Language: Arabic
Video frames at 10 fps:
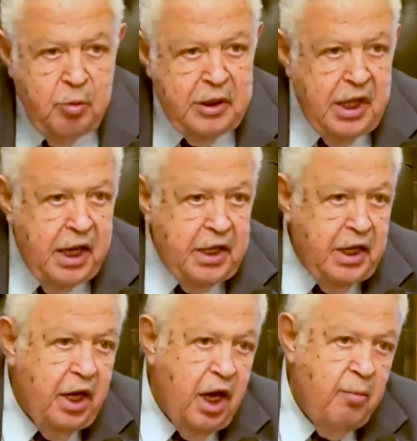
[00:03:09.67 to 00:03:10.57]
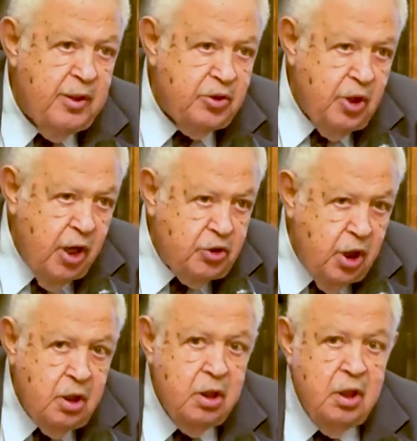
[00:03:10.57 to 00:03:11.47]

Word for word: بتاريخ 15